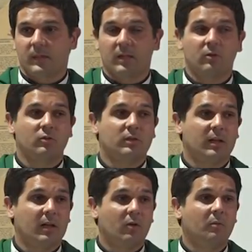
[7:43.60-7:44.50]
Y
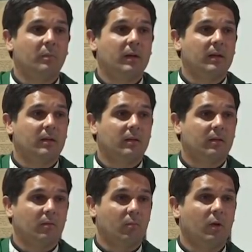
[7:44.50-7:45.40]
entonces el hombre
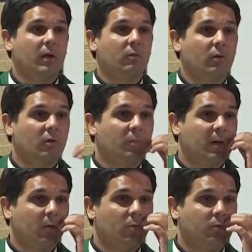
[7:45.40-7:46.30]
bueno, el
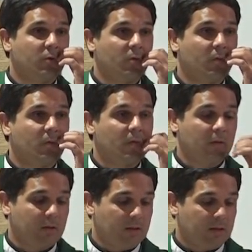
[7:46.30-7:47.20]
hombre justo,
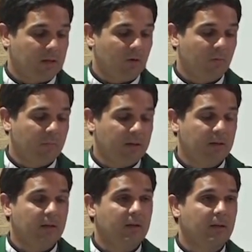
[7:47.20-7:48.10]
el
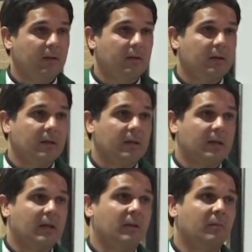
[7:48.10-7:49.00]
hombre
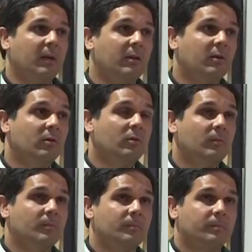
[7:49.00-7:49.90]
que en medio
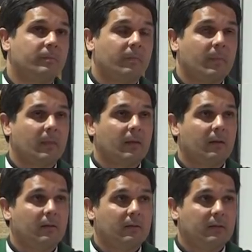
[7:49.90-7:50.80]

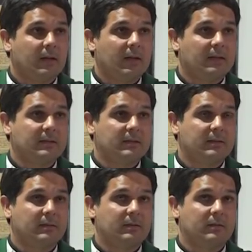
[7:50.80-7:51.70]
de las
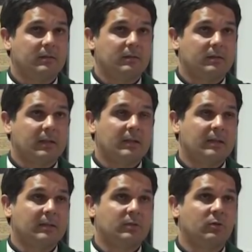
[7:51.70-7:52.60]

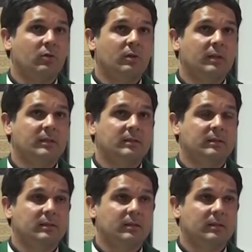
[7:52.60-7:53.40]
tentaciones,